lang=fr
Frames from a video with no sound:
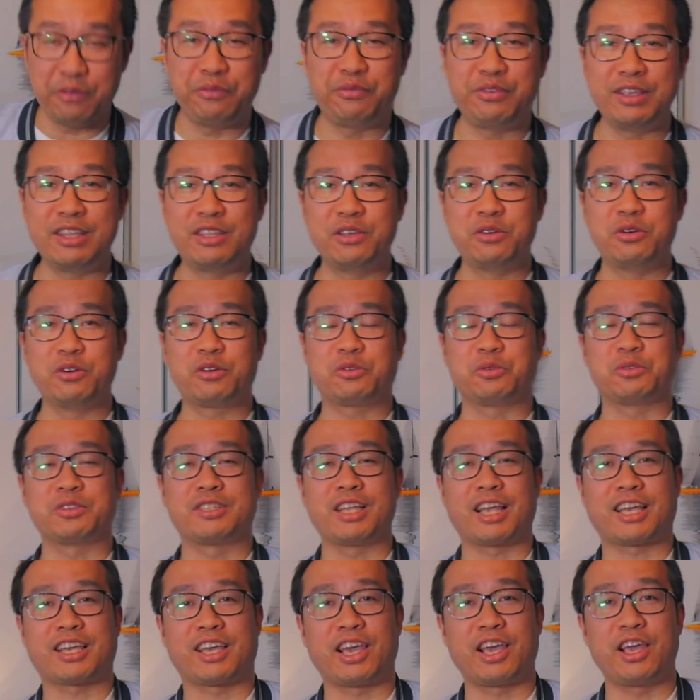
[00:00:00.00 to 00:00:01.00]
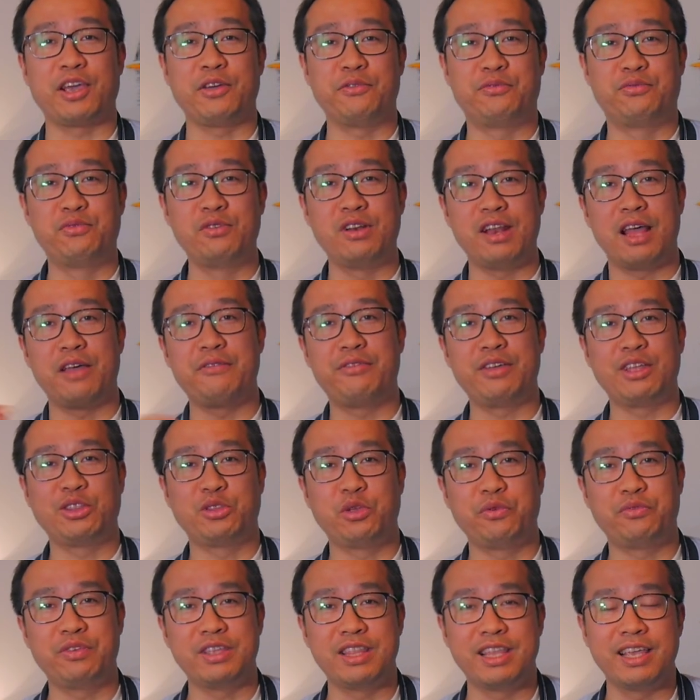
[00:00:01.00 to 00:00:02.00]
vidéo consacrée, vous l'avez
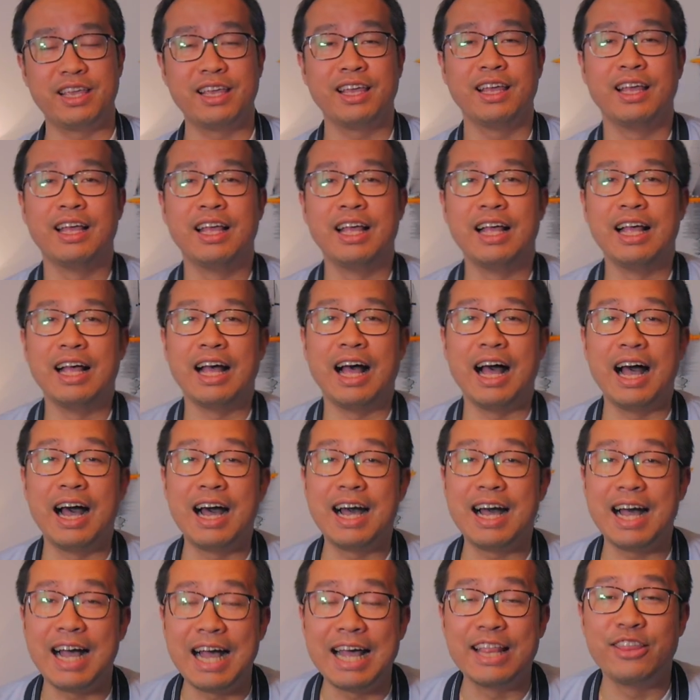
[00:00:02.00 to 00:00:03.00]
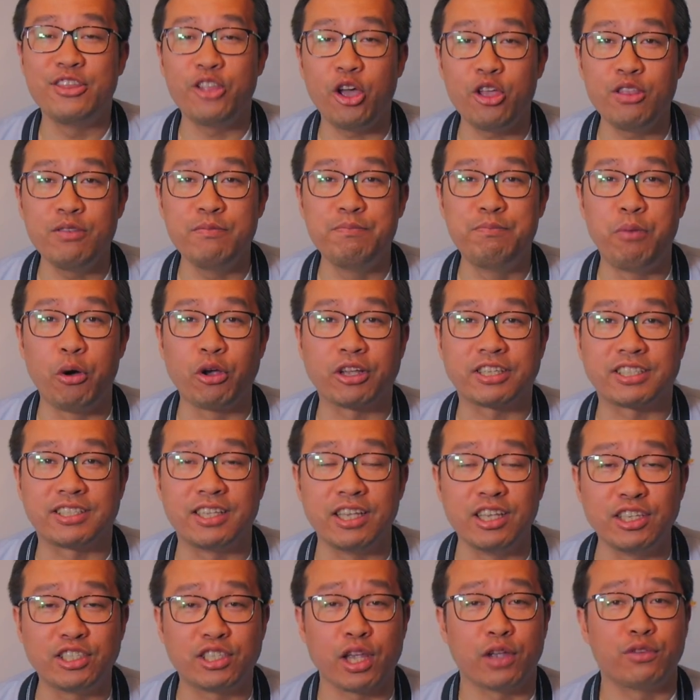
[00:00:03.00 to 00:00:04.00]
deviné, à un
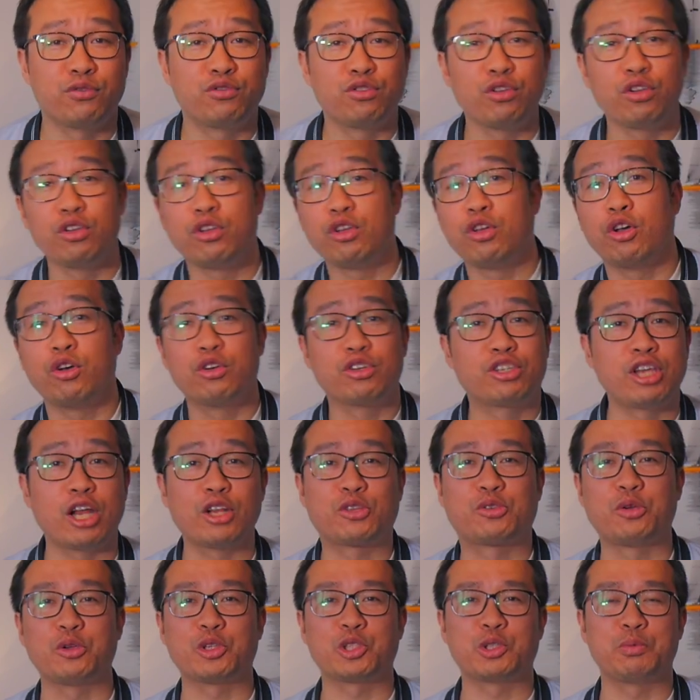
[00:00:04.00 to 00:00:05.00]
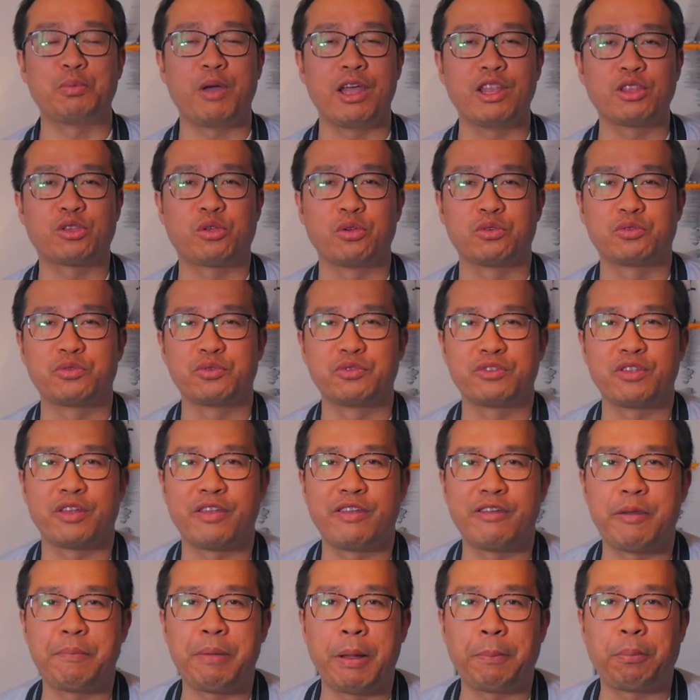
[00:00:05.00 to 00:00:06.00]
unboxing. Ça faisait euh, quelques semaines que je vous en
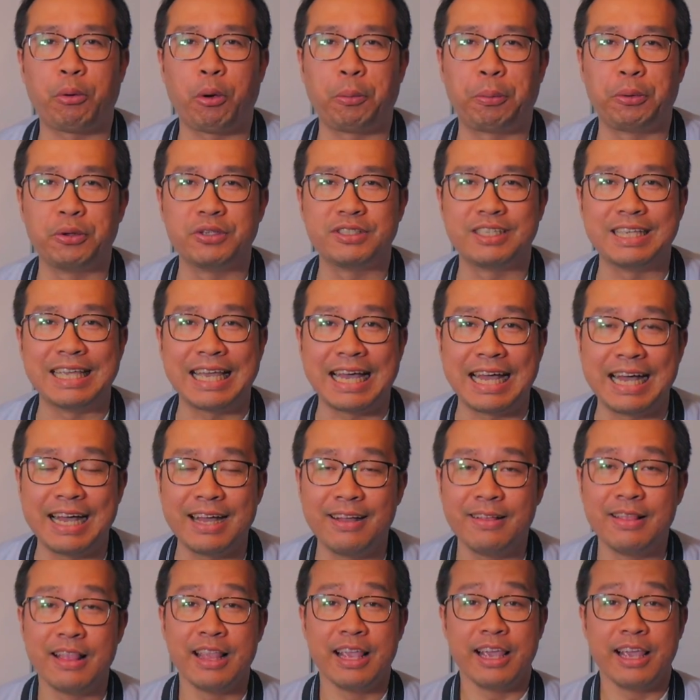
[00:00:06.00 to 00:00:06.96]
avais pas proposé un.